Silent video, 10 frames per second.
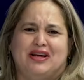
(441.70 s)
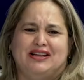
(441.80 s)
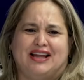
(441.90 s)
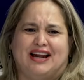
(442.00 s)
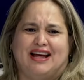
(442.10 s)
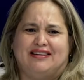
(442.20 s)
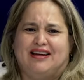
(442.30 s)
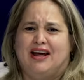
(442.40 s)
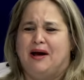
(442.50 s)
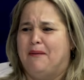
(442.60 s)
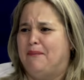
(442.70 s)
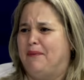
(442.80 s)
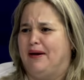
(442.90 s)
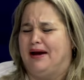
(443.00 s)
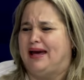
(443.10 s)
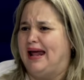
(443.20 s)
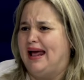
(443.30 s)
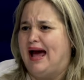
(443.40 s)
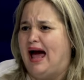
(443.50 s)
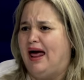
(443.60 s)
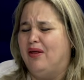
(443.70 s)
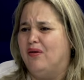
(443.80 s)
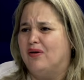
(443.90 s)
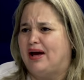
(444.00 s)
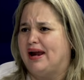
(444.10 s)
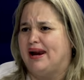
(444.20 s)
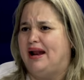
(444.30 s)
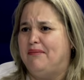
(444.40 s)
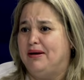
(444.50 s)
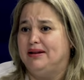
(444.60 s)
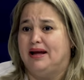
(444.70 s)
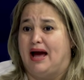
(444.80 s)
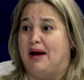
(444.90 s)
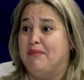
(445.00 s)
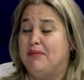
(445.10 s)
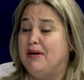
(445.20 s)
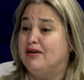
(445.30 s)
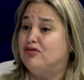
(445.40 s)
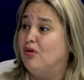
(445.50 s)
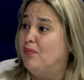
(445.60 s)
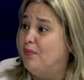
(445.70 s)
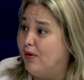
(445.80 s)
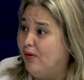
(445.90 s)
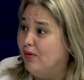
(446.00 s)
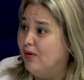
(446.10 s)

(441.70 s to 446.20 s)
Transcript: interés eh, creado que realmente a mí me asombró.